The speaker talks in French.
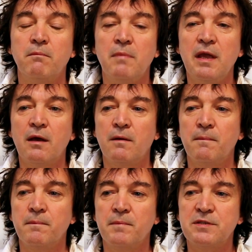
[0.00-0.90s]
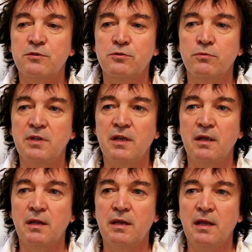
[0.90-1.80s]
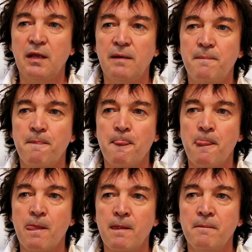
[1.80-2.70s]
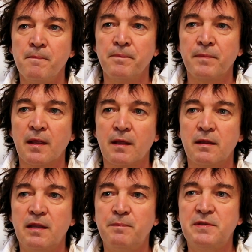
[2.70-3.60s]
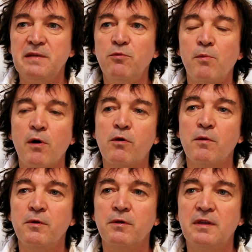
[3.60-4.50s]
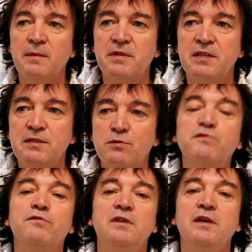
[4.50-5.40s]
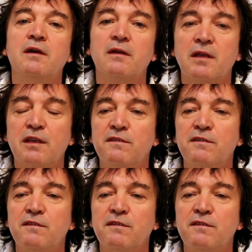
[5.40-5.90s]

Mais, euh, ce sont des, des, petits moments comme des petits souvenirs qui